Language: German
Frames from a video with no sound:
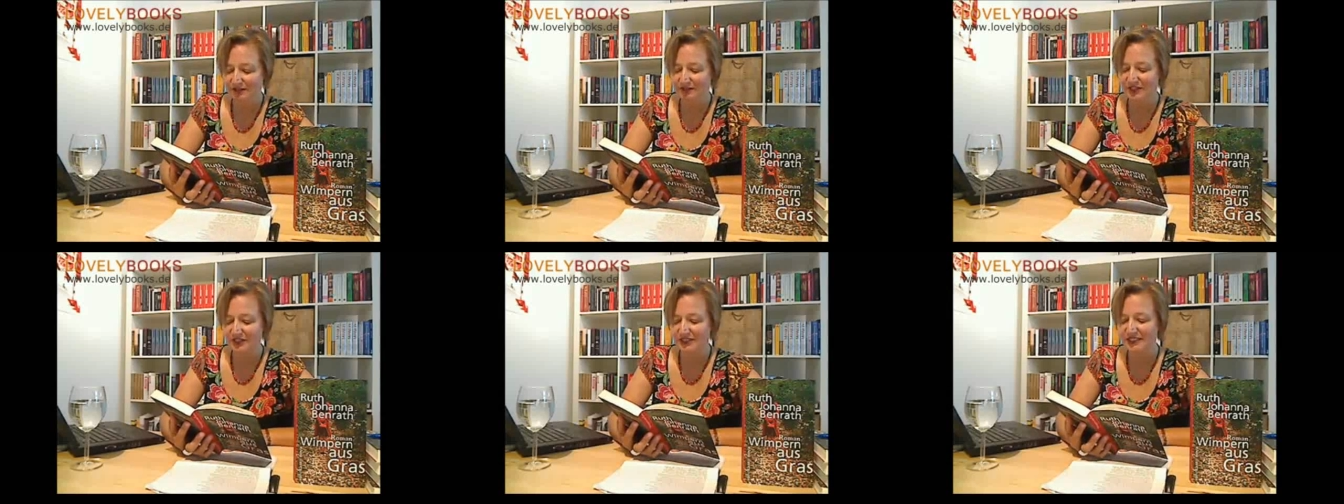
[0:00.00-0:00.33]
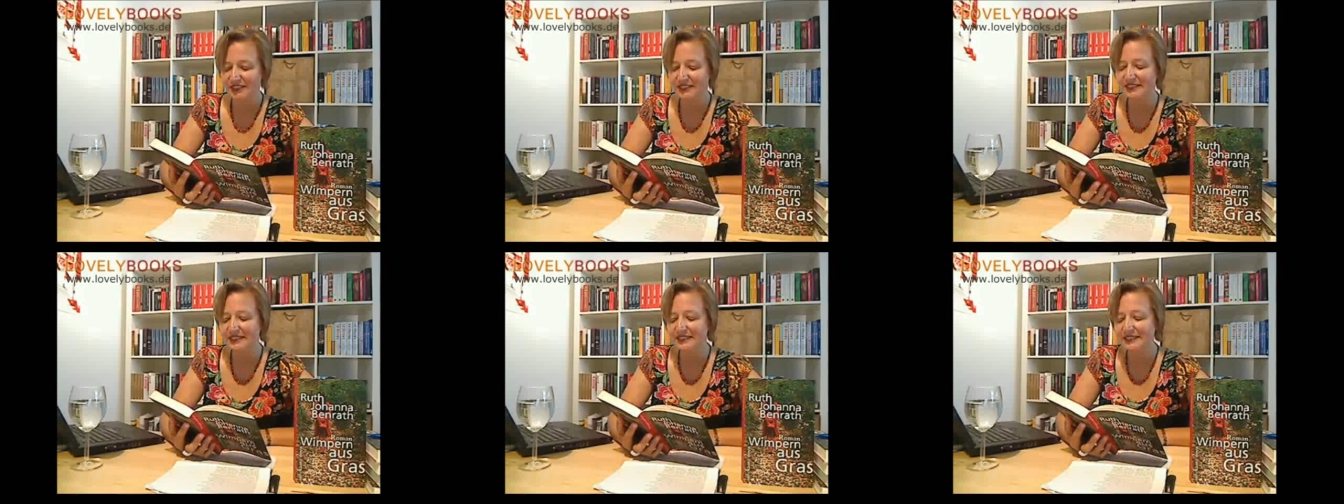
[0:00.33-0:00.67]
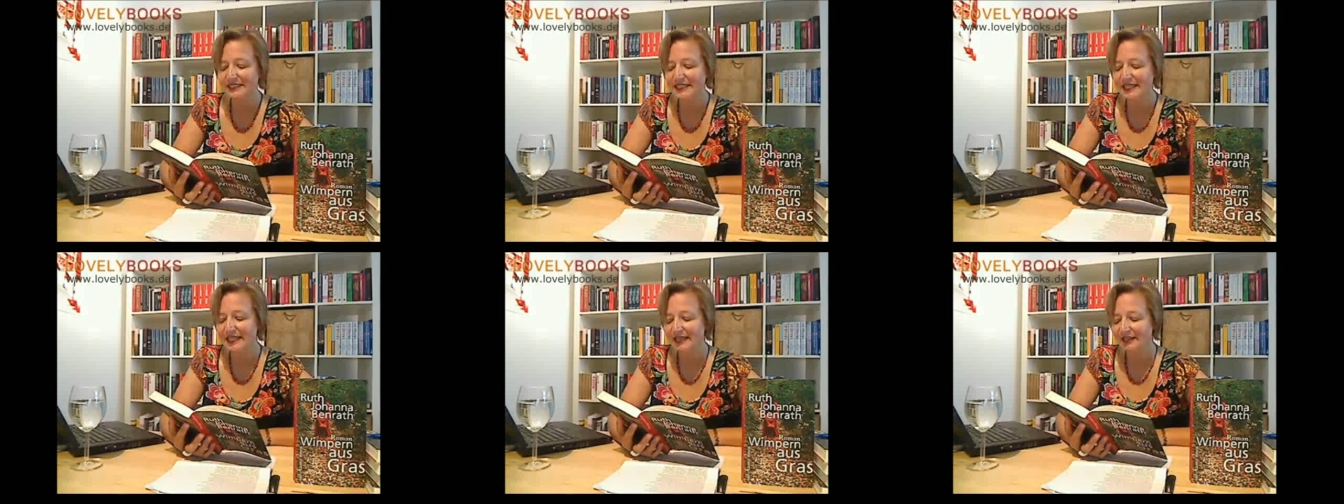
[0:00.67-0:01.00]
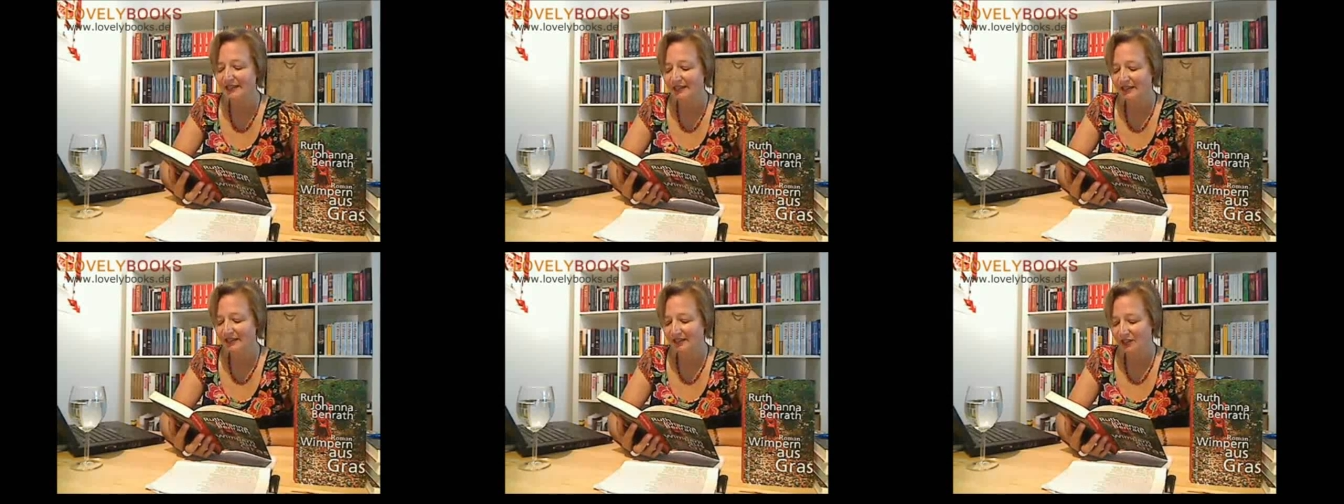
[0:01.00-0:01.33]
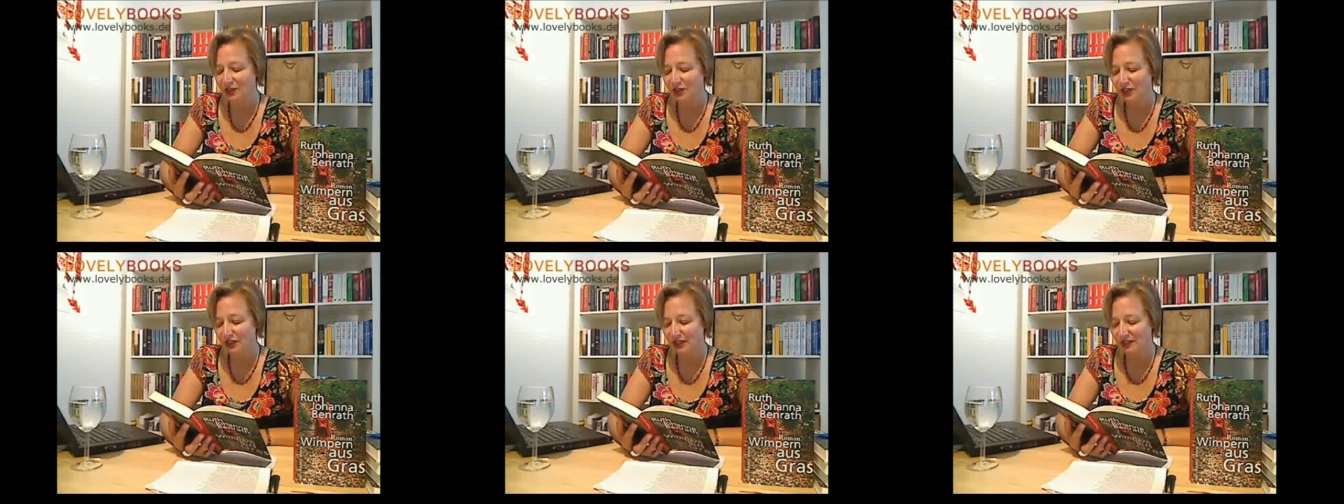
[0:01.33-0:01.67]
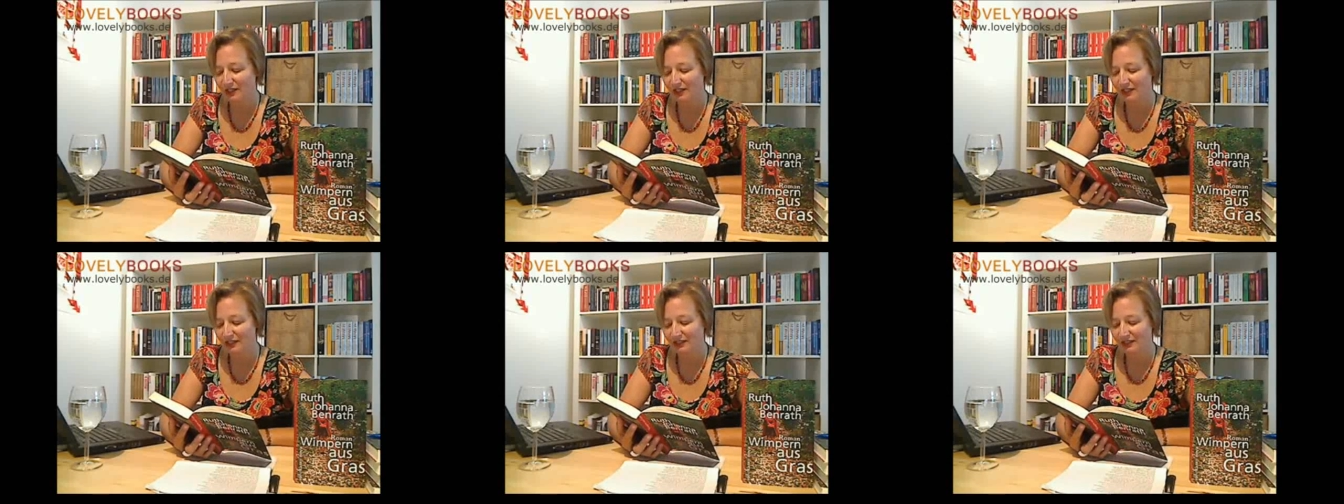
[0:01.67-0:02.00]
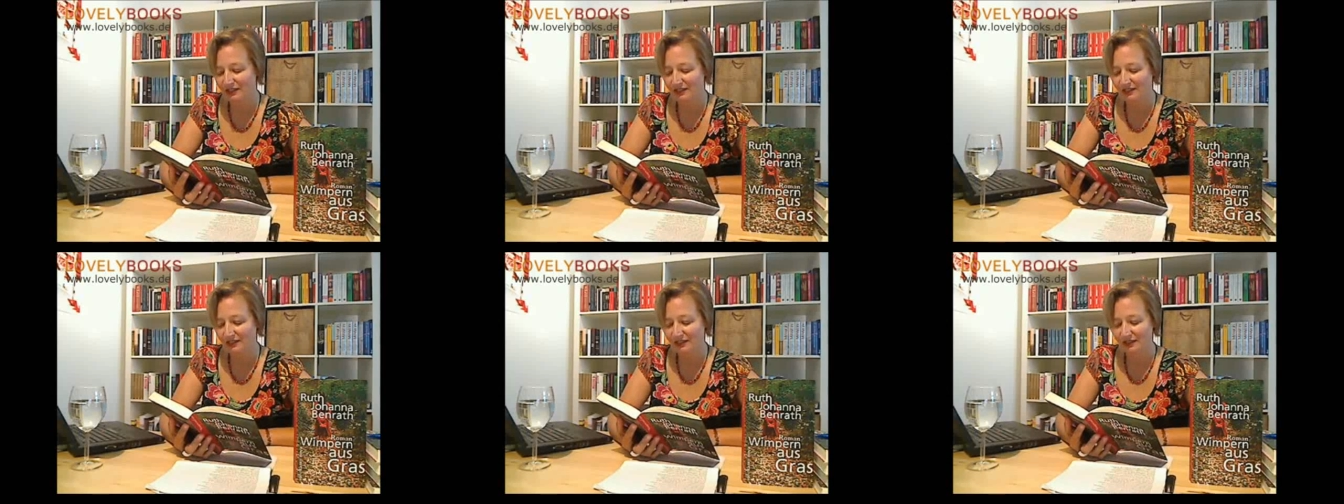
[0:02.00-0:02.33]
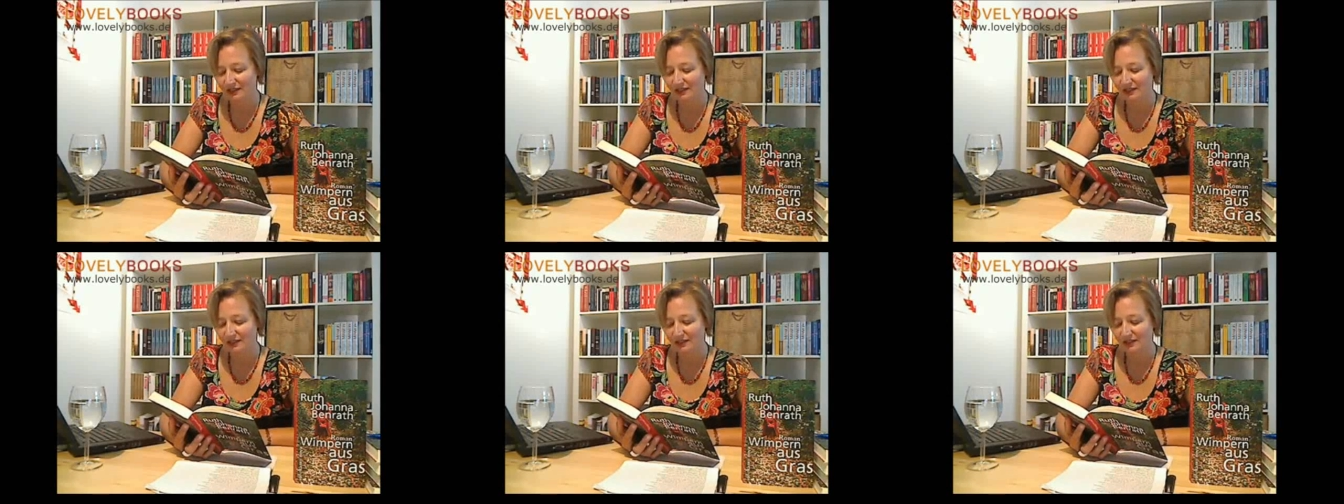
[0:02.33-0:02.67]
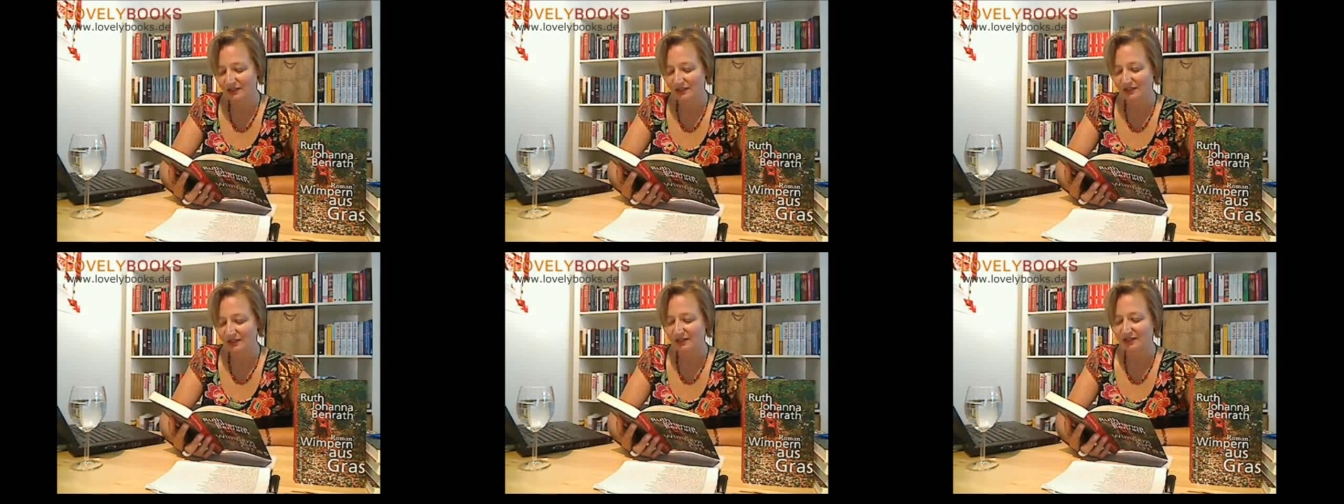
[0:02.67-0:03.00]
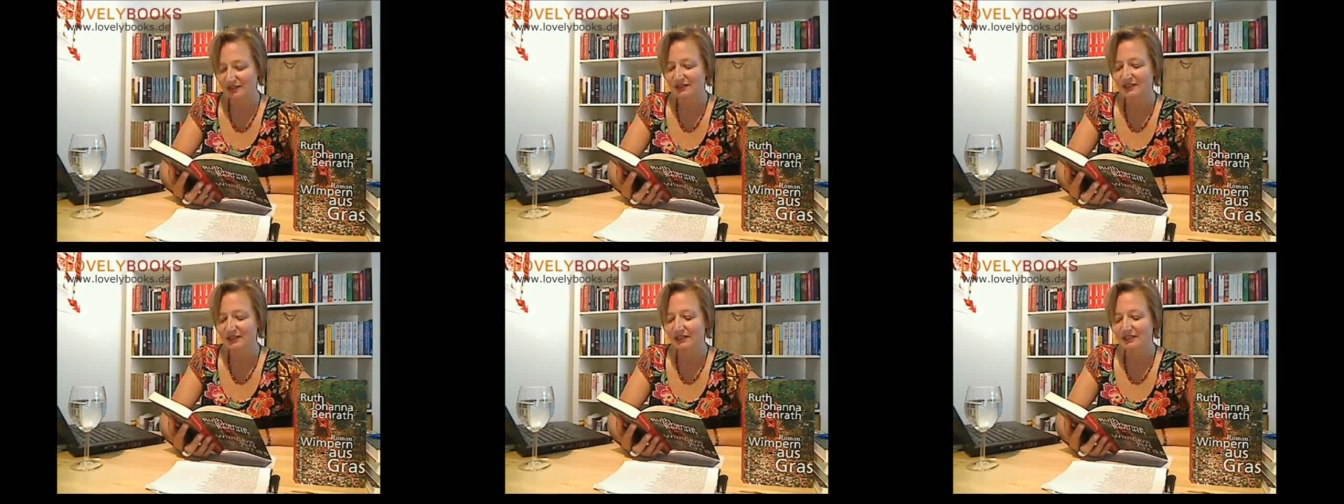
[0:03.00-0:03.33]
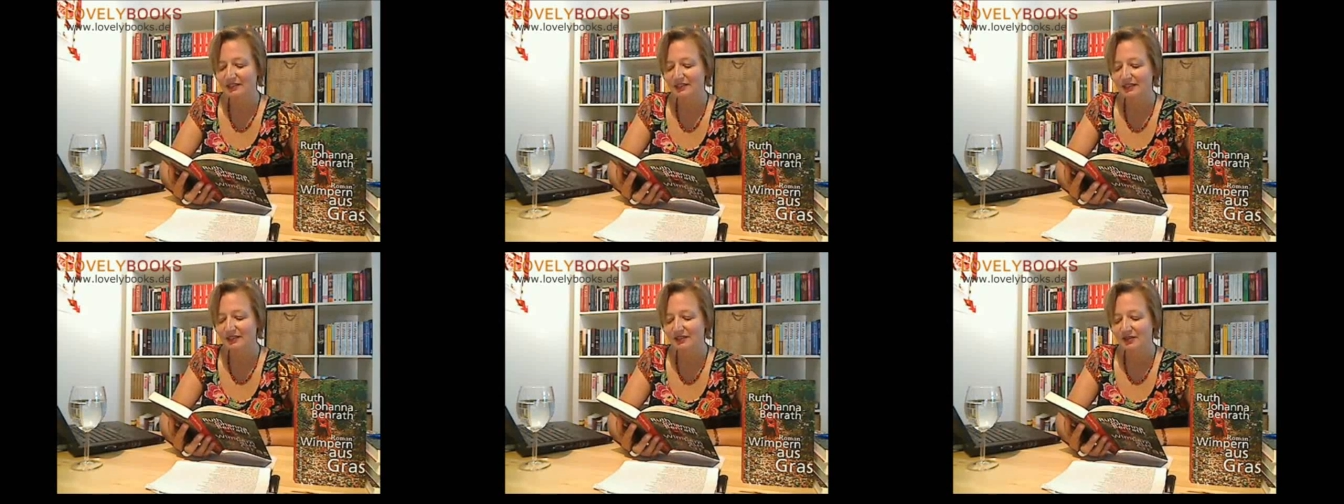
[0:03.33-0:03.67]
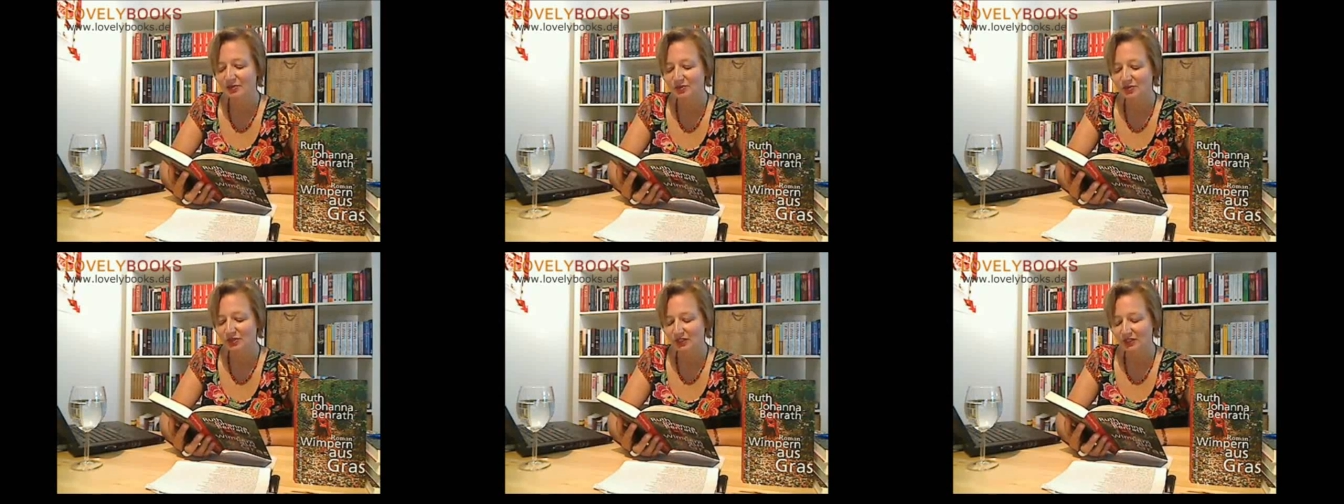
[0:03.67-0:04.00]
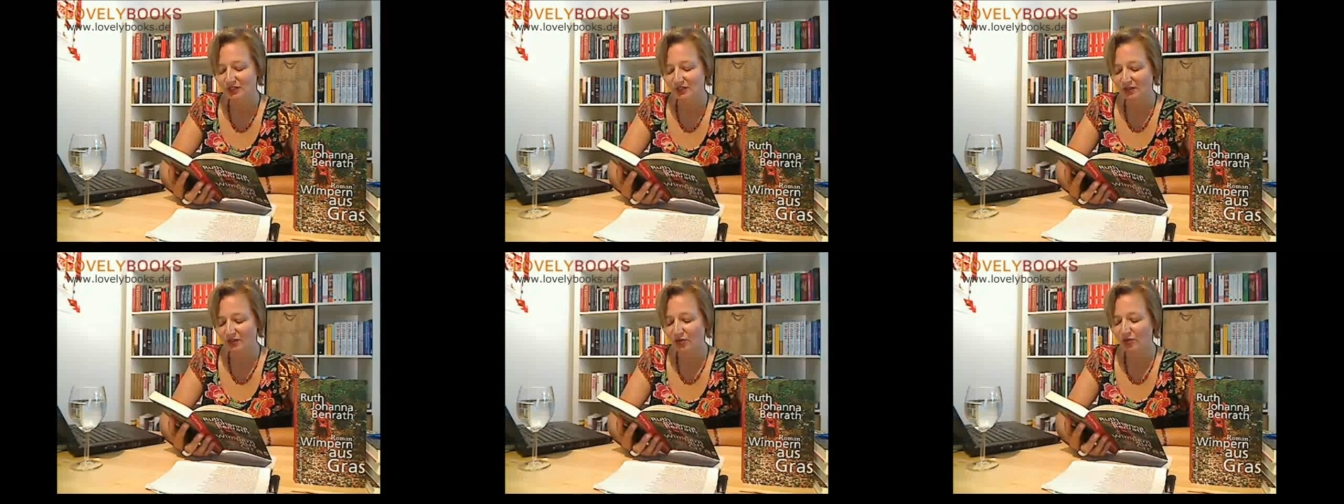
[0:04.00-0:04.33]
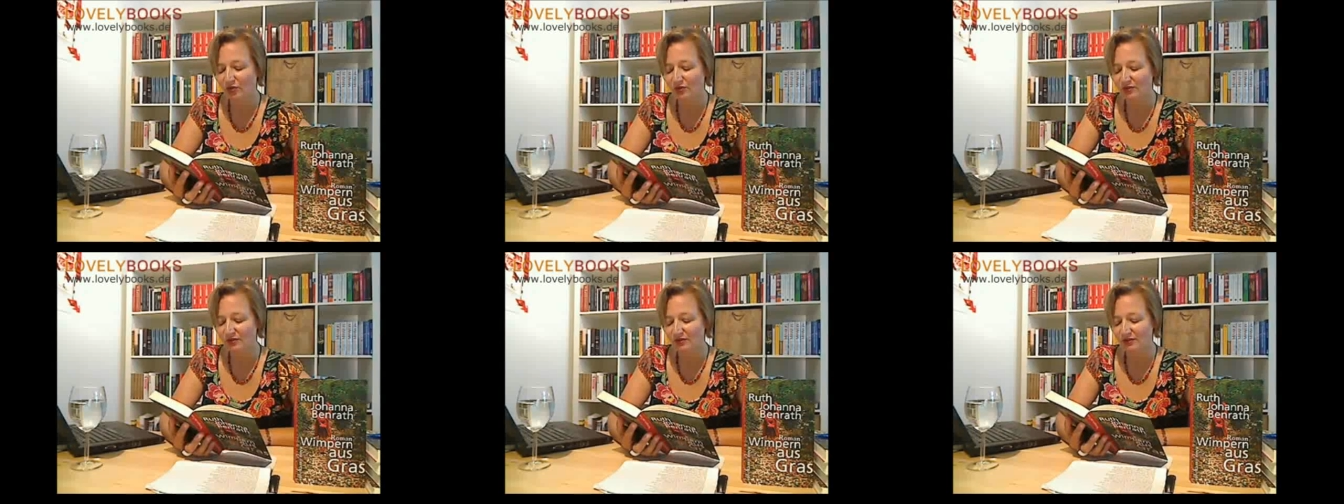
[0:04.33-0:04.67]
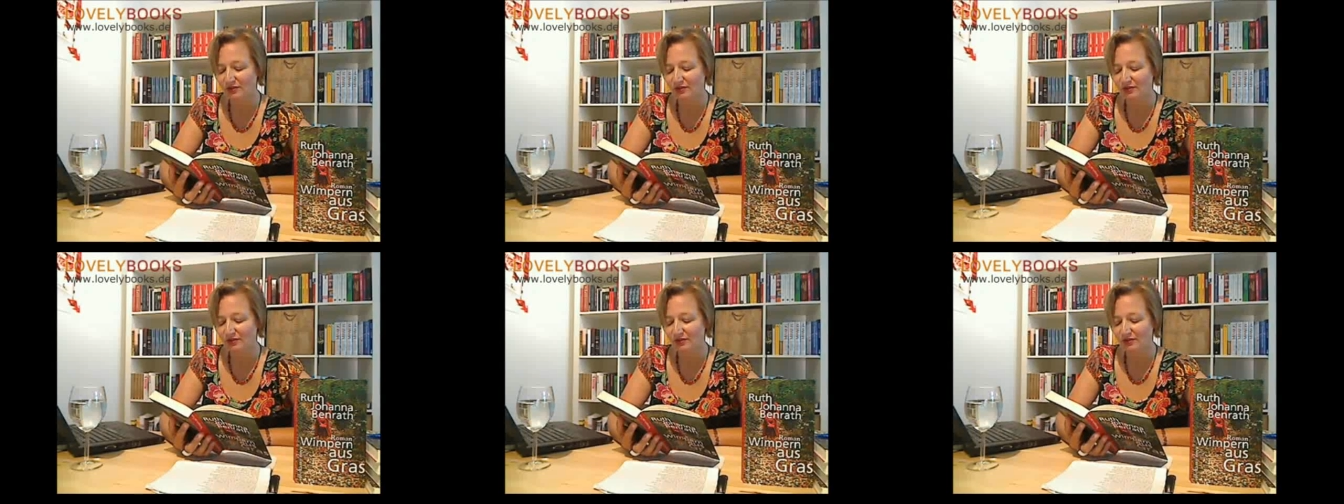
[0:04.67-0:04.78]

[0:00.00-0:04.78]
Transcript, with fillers: was ihr Gesicht länglicher erscheinen lässt. Sie hatte Ringe unter den Augen.